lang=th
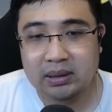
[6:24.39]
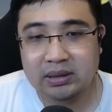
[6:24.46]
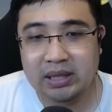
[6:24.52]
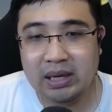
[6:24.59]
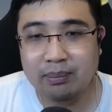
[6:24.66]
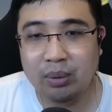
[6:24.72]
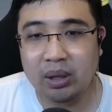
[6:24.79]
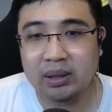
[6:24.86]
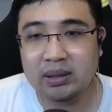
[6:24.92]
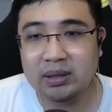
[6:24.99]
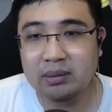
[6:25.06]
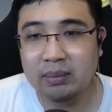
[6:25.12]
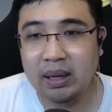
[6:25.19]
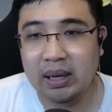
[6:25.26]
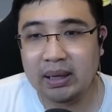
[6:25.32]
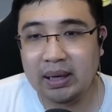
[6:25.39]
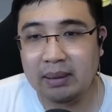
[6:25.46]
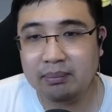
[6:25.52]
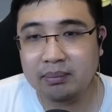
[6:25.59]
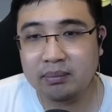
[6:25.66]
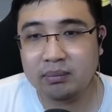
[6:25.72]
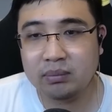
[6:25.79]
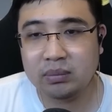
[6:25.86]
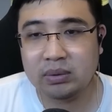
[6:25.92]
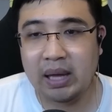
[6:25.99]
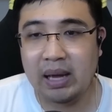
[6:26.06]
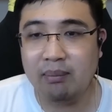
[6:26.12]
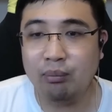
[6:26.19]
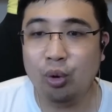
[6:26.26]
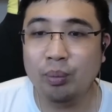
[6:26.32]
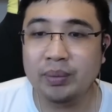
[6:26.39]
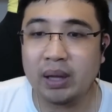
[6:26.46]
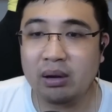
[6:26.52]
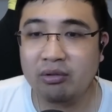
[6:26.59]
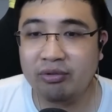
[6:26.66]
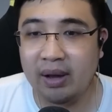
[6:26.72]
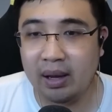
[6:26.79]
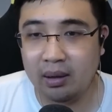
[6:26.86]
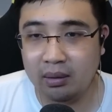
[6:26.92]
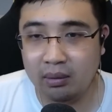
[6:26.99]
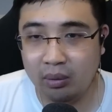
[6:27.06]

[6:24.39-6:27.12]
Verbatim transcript: เซตบอลขึ้นมาครับแตะมุมทางฝั่ง